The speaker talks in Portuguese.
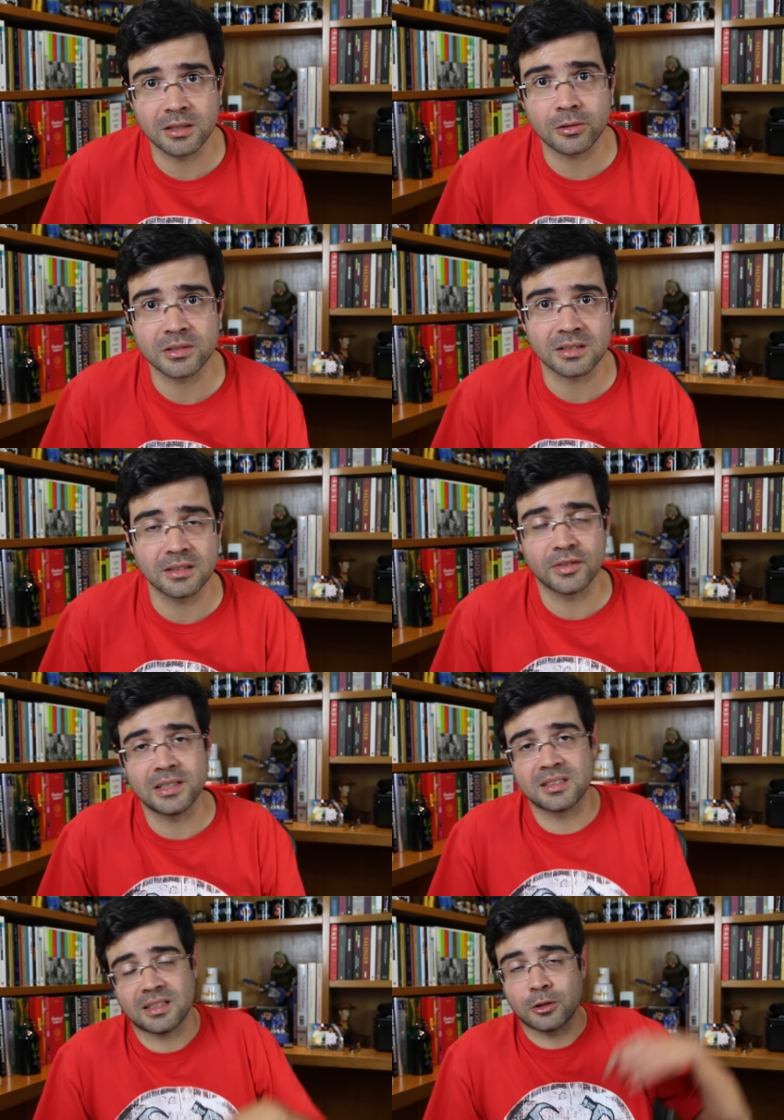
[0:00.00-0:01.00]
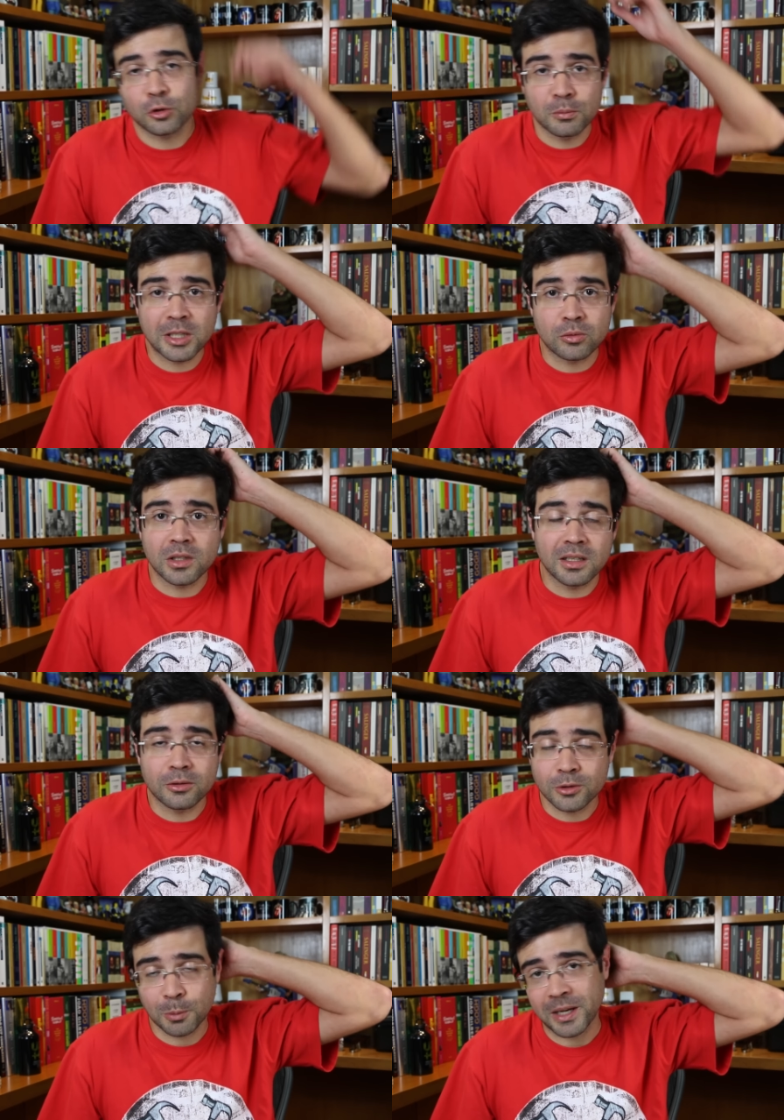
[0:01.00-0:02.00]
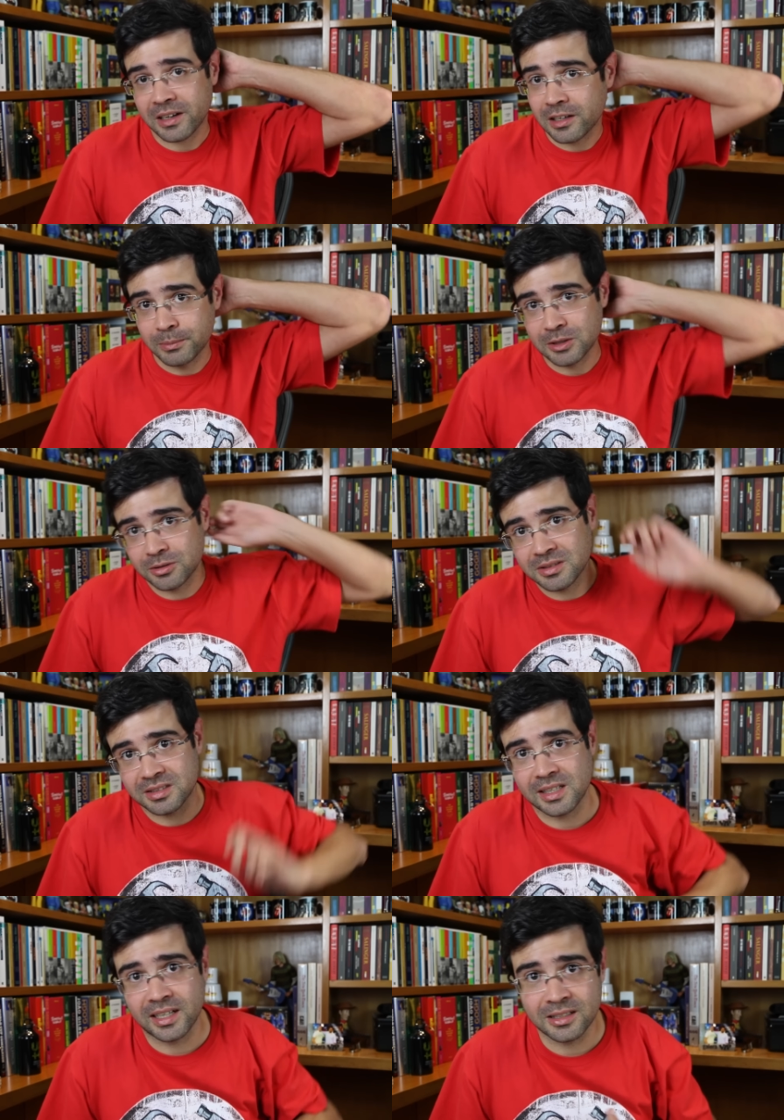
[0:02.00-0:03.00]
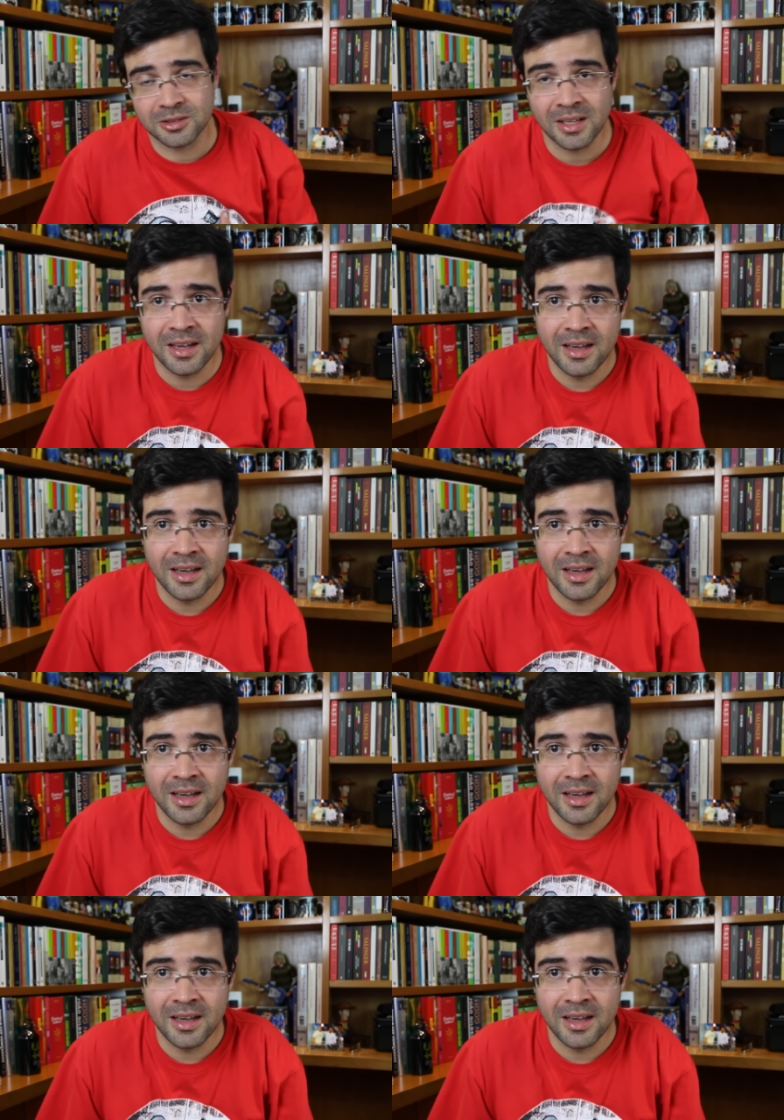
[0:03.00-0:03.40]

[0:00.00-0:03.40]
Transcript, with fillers: inclusive, eles saíram numa turnê com os Paralamas de sucesso.